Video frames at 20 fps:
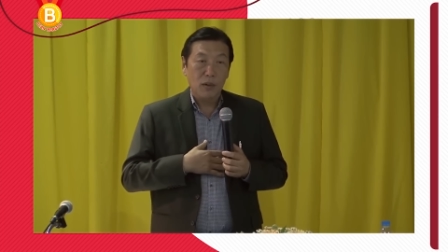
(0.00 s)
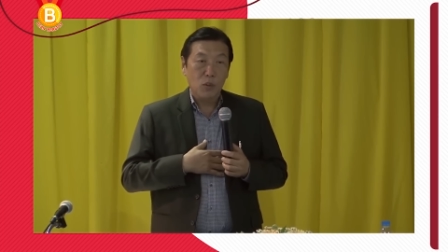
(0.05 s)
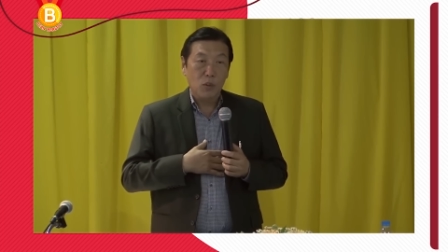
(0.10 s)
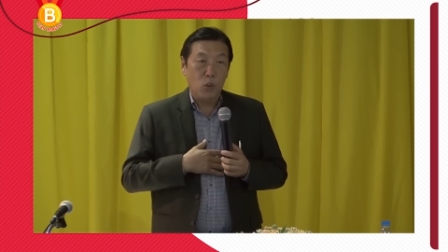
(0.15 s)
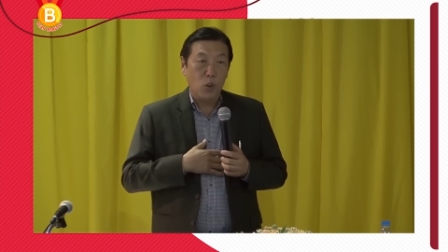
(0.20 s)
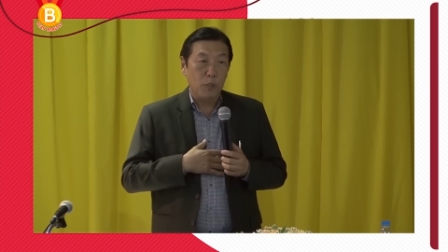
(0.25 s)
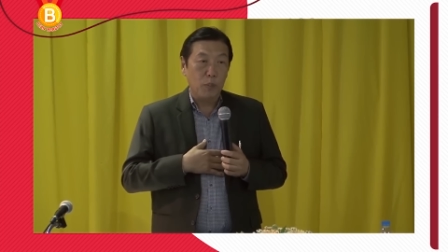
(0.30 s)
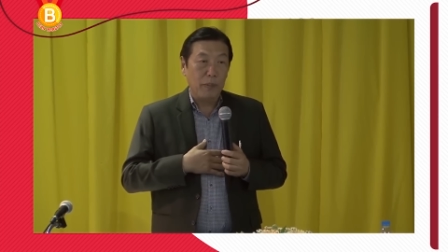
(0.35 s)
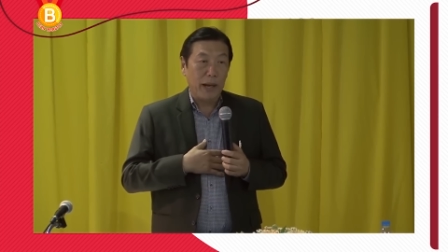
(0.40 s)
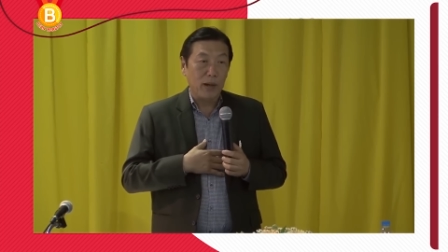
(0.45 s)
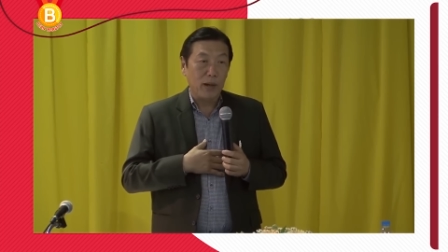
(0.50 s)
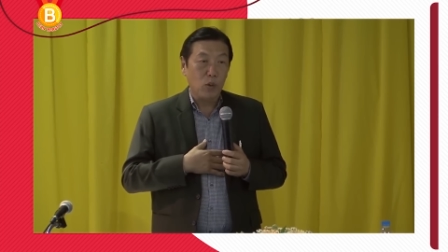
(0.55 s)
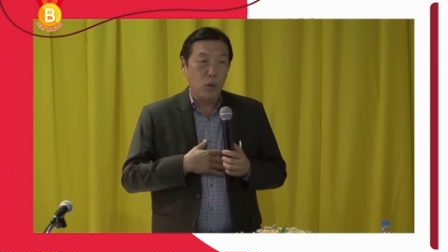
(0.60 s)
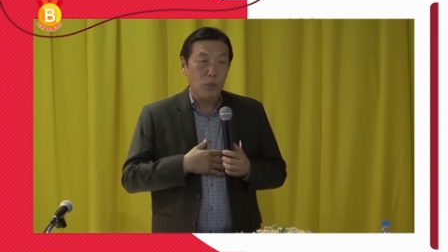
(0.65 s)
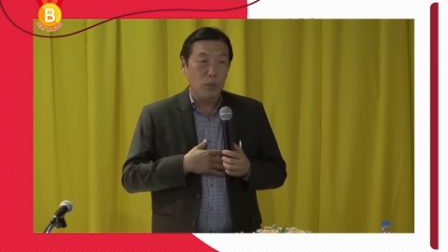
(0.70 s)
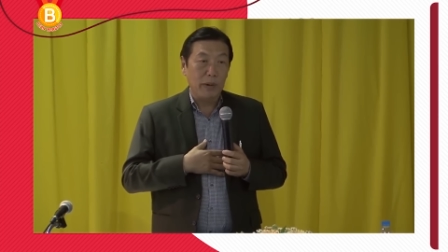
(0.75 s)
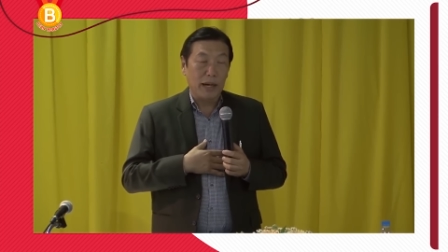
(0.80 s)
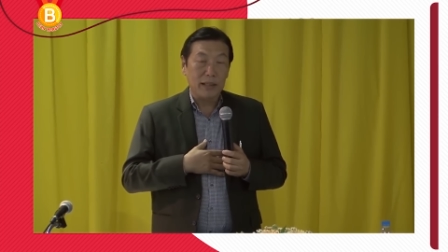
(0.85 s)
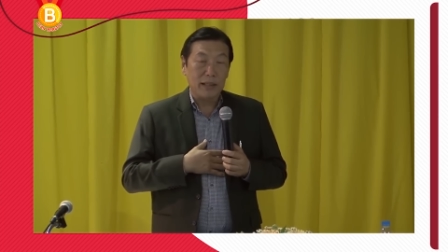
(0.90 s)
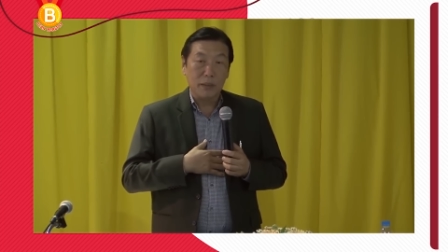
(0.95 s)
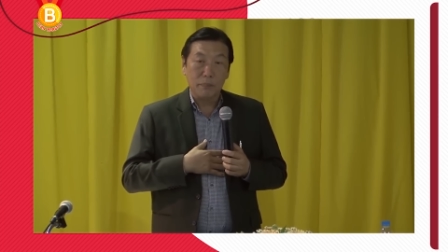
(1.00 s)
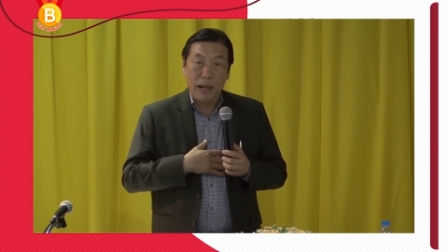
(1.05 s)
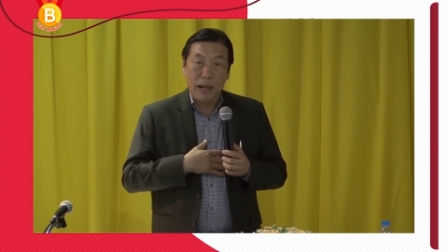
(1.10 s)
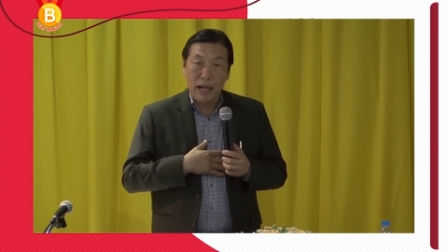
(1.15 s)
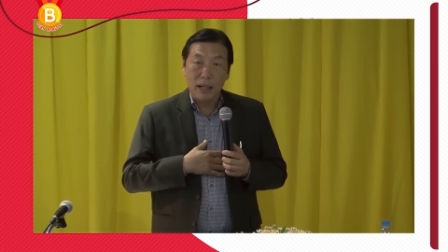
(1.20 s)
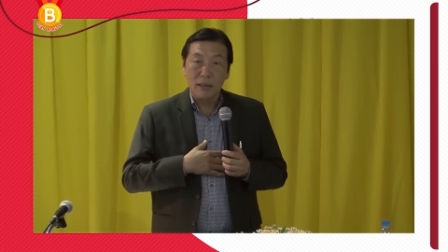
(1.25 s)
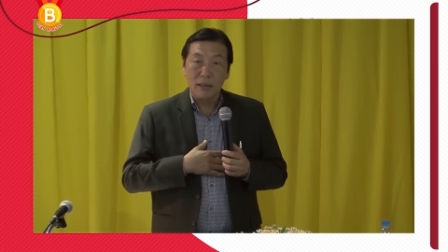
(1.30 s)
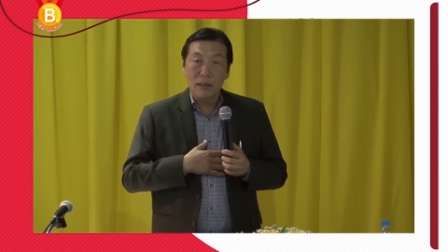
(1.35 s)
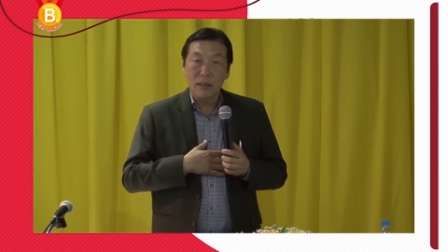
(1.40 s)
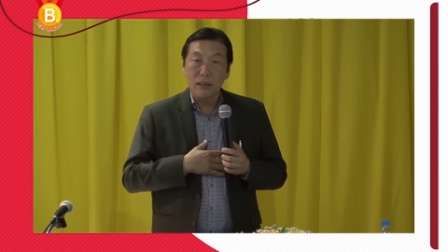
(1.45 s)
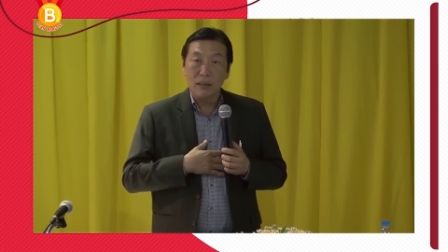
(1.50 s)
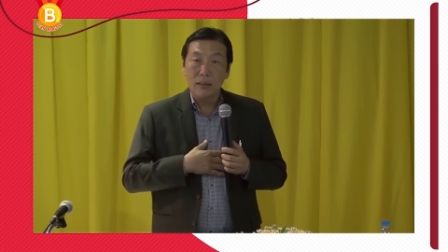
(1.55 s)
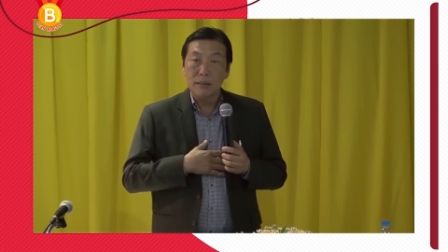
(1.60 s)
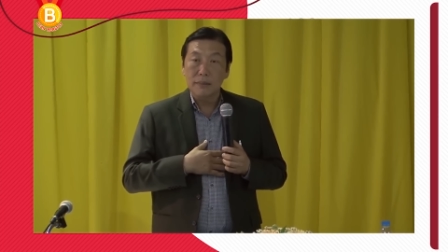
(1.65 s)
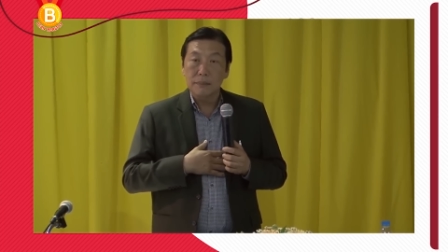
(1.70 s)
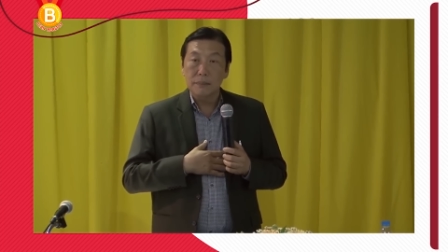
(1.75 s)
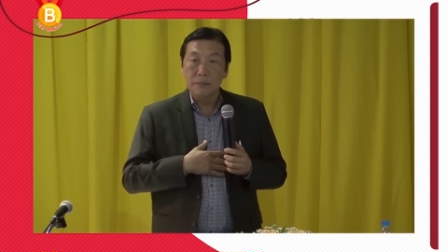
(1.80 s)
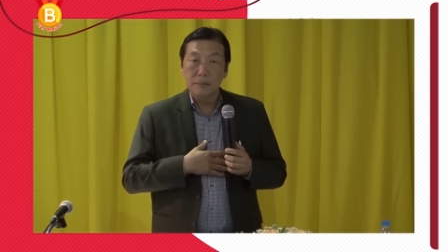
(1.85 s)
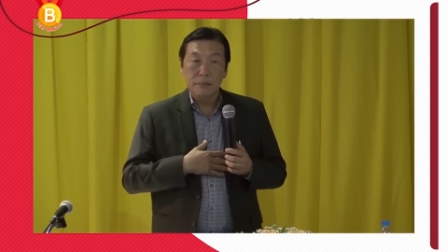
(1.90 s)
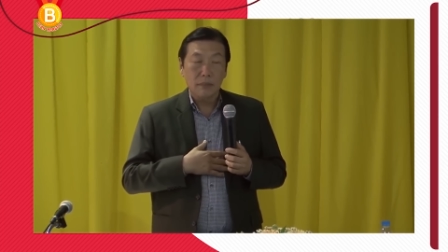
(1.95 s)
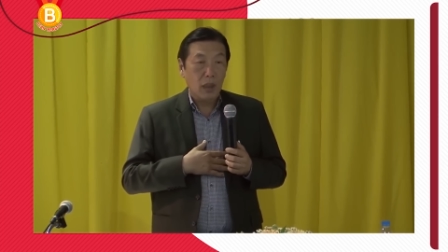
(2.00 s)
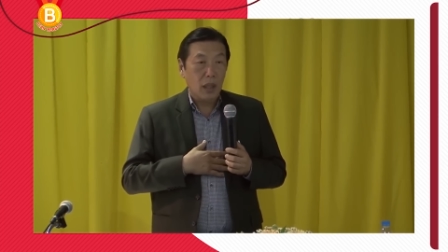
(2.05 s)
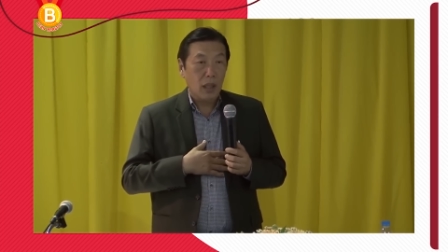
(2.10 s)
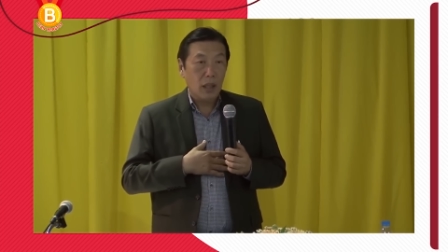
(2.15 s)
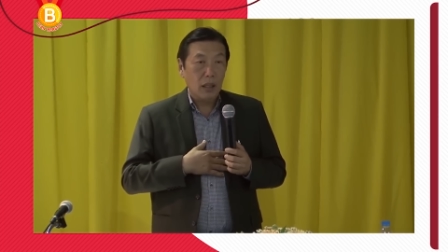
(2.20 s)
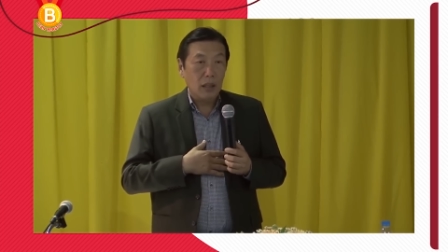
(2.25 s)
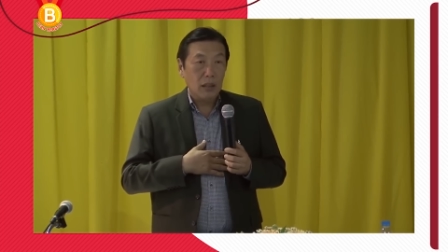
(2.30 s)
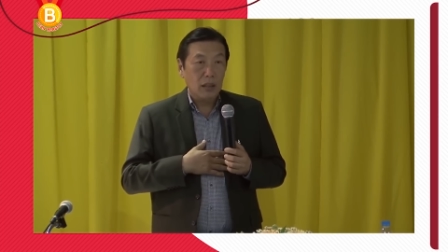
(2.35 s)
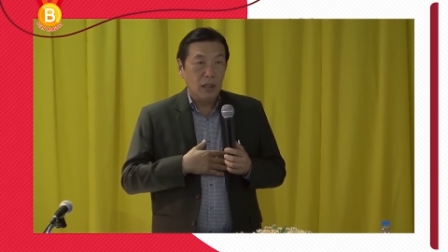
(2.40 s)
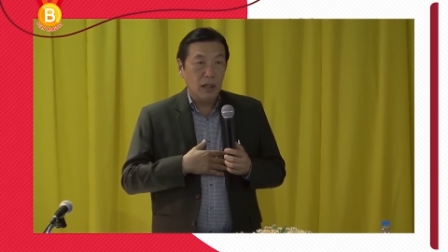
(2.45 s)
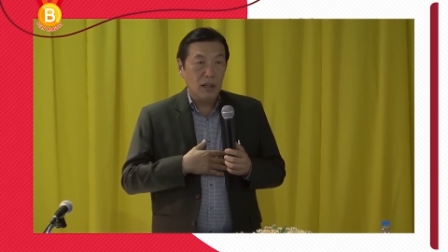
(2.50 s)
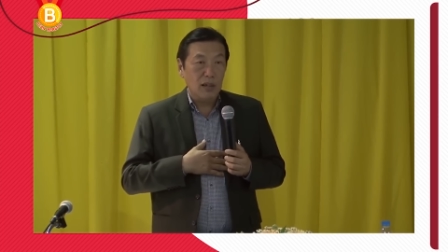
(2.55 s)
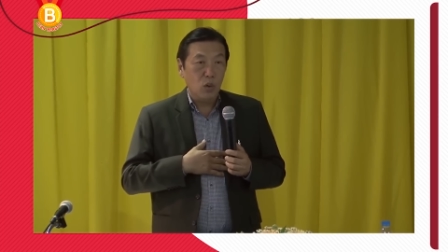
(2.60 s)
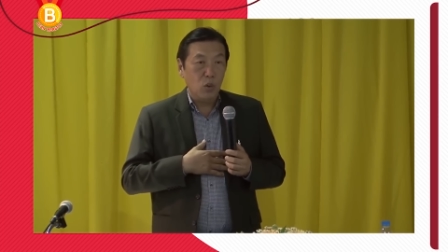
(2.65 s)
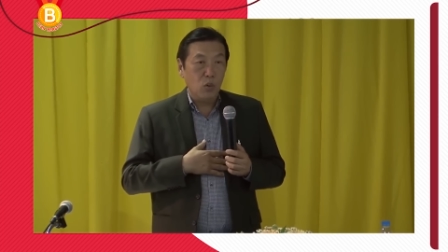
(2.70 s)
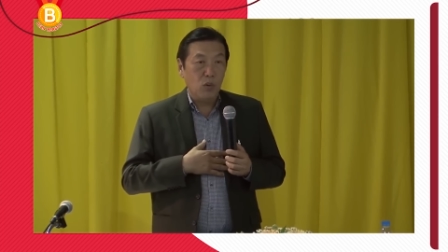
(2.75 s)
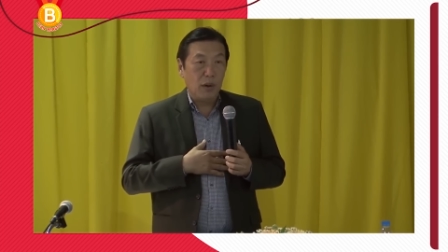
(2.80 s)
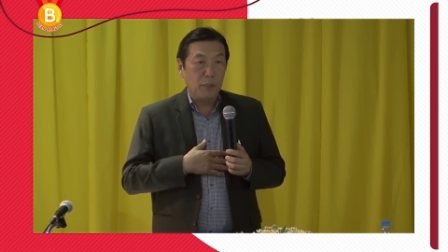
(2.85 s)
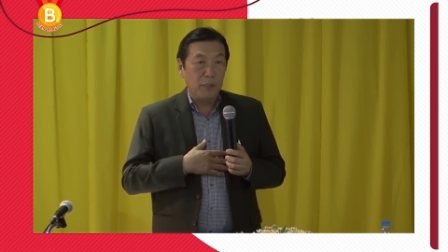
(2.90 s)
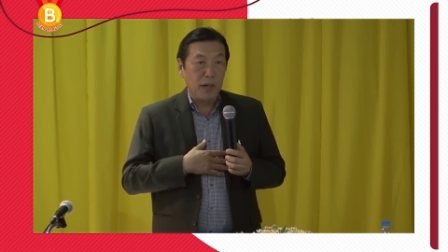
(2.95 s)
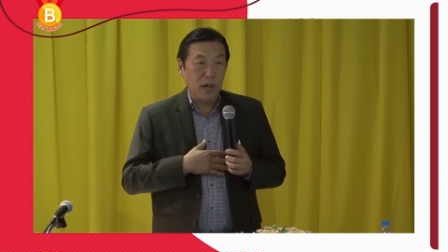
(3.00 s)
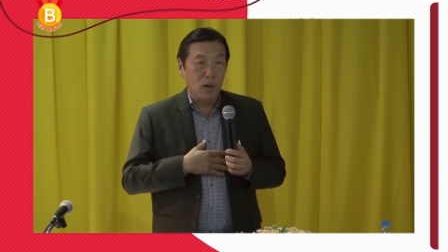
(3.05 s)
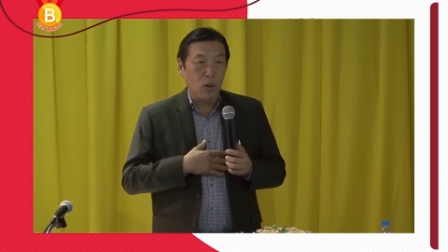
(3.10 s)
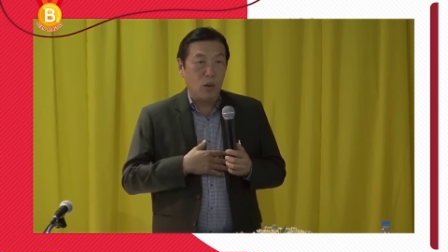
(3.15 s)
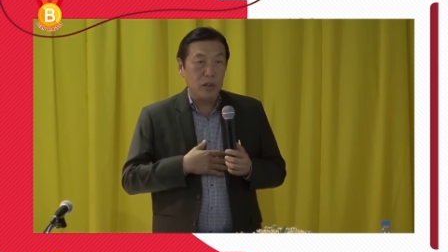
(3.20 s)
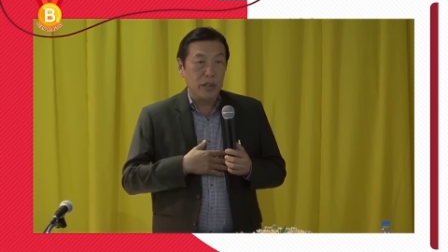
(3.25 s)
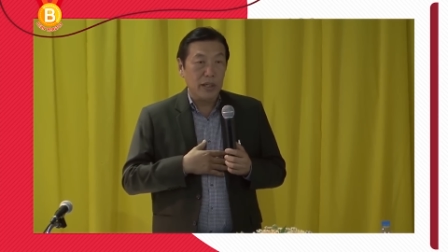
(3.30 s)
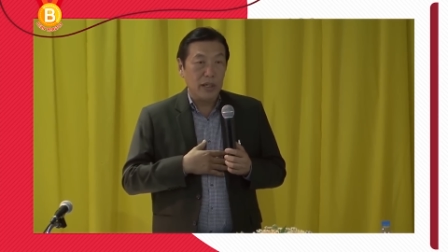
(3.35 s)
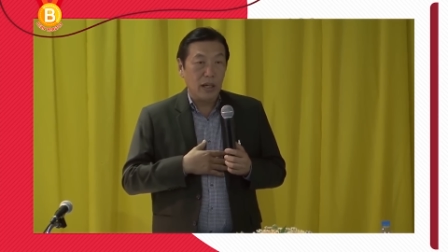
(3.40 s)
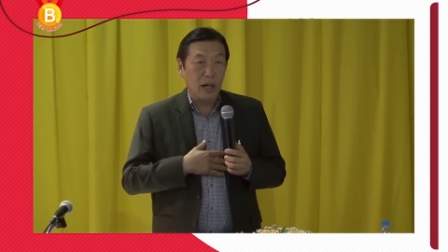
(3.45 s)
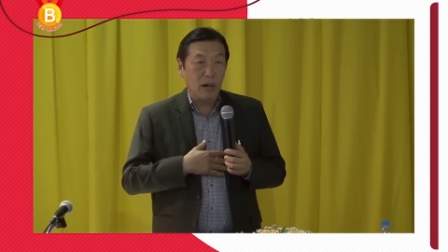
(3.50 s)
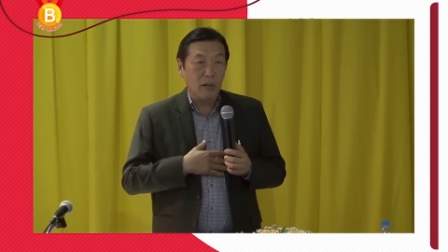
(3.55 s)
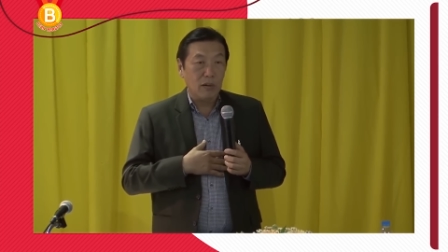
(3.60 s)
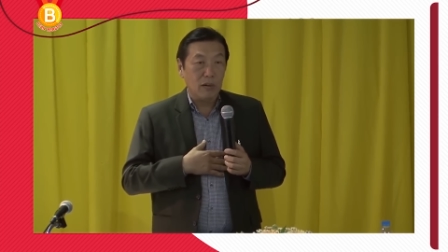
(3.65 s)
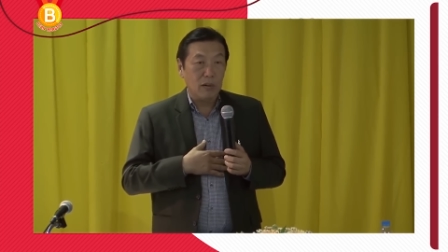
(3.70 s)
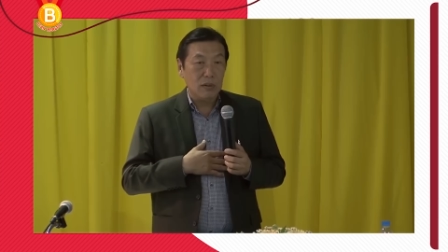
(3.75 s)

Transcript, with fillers: คุยไปคุยมาสักพักหนึ่งถึงรู้ว่ามรดกที่เขา